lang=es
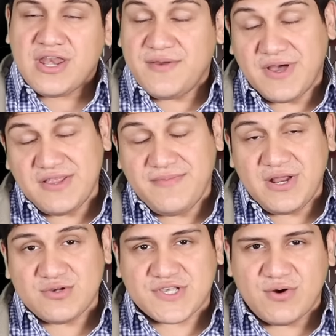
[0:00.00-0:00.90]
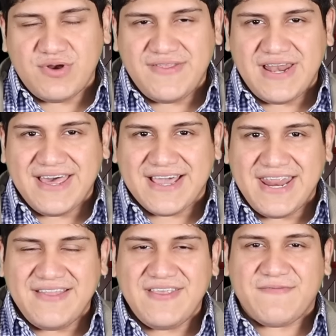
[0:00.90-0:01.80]
ni más ni menos que una de las
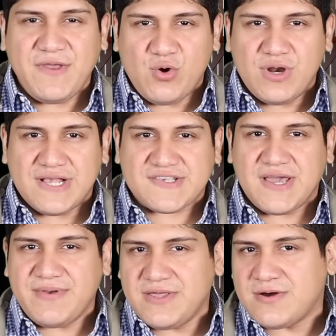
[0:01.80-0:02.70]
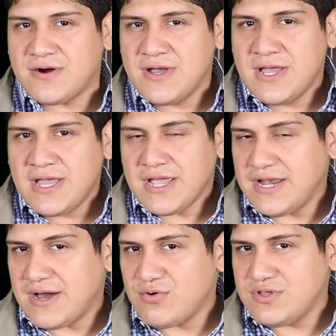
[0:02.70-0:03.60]
grandes figuras que ha habido
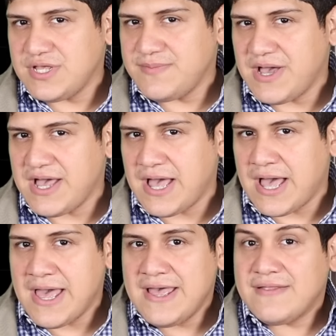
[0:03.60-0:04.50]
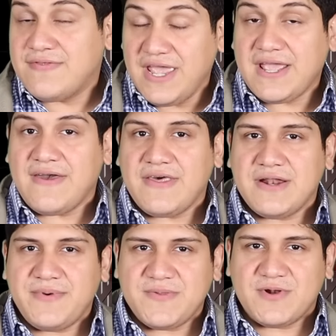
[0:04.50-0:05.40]
en la última década en
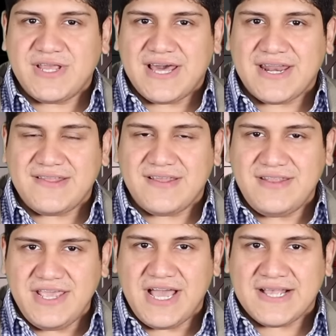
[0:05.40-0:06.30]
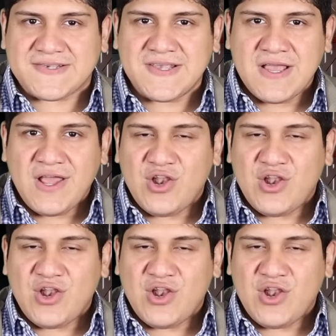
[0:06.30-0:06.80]
el béisbol de las grandes ligas.